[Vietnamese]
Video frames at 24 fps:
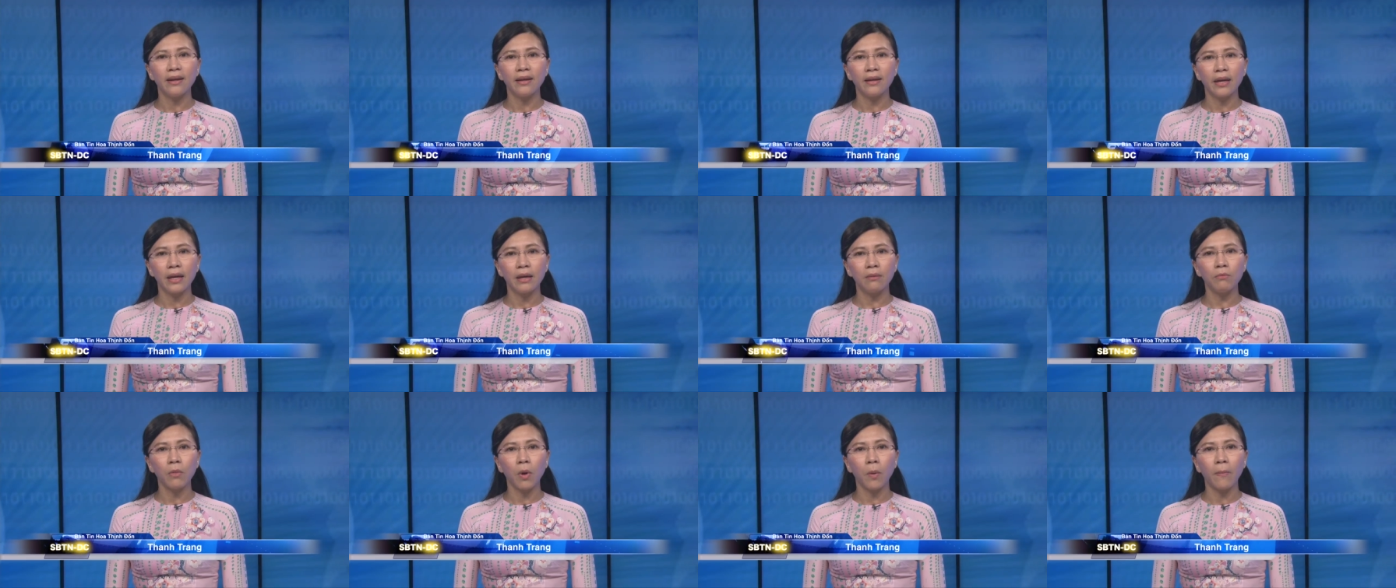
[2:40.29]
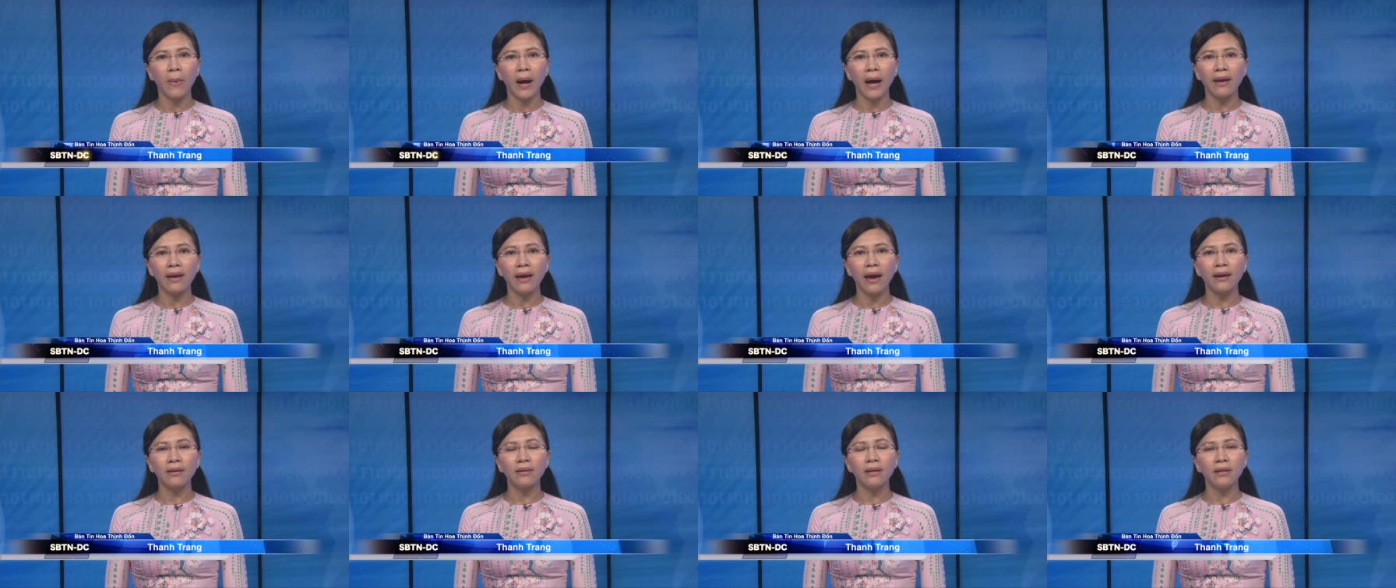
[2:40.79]
khiến bộ
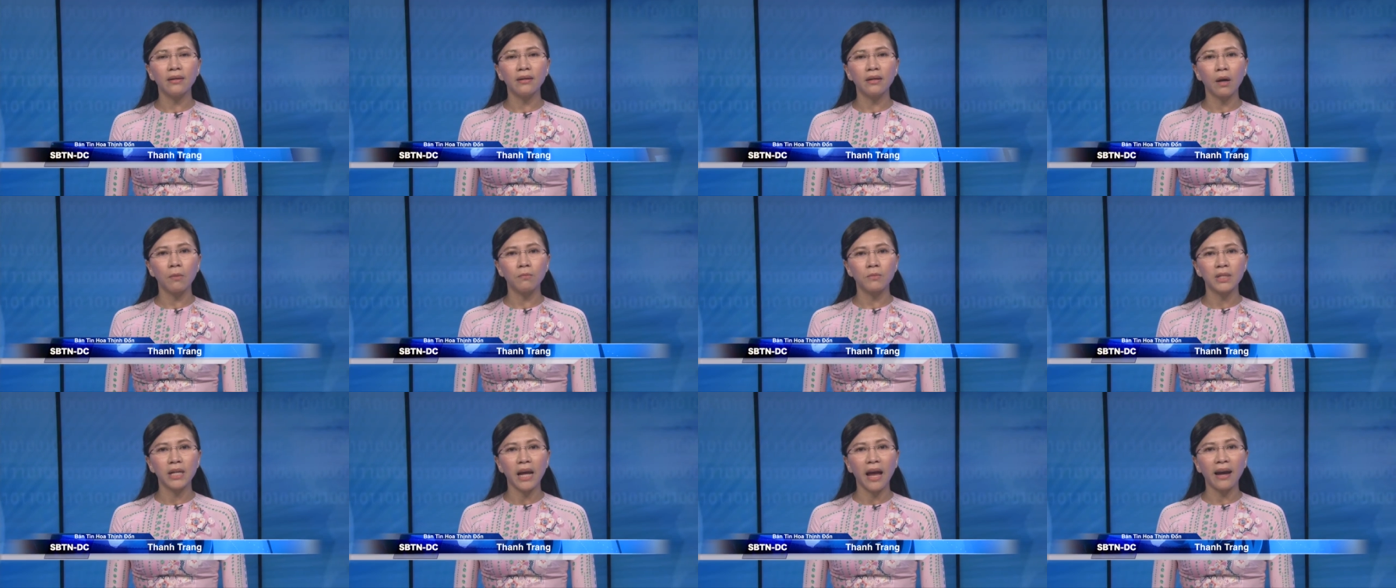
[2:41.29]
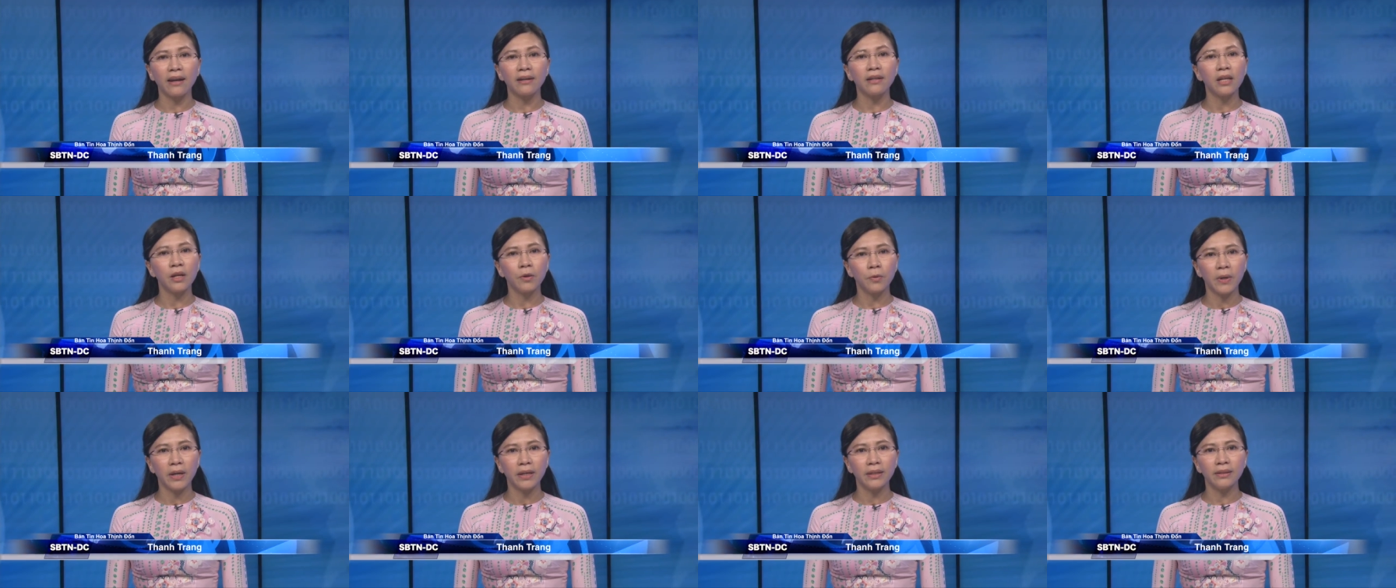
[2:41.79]
máy an ninh Cộng sản
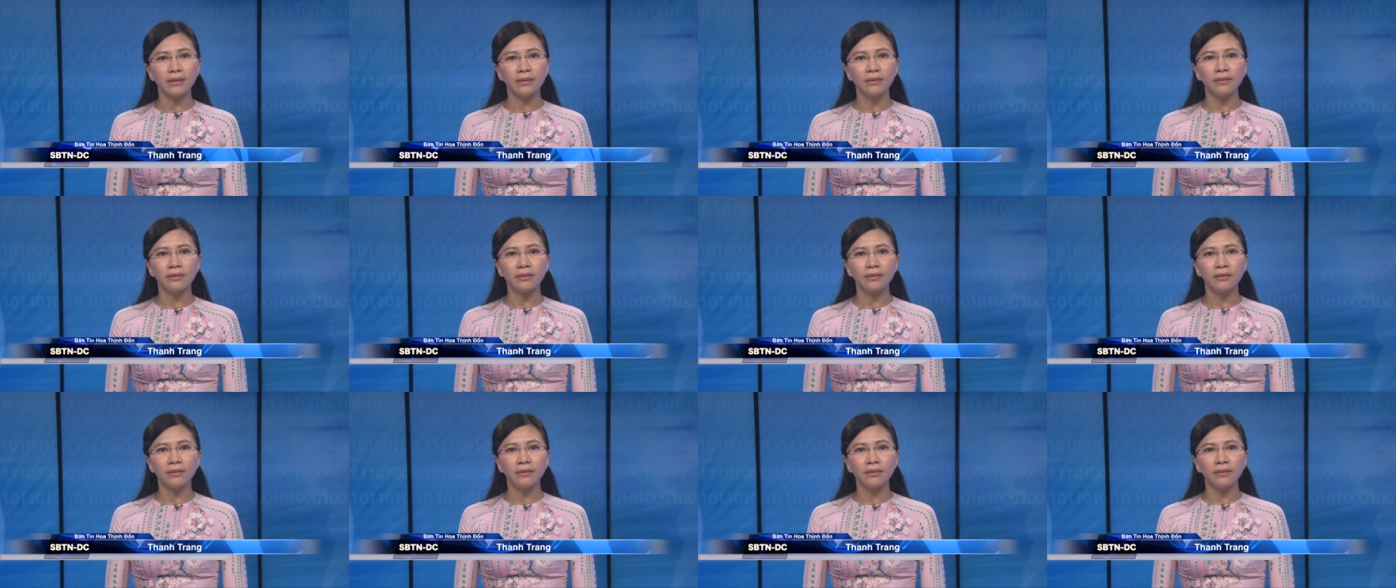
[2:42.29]
điêu đứng.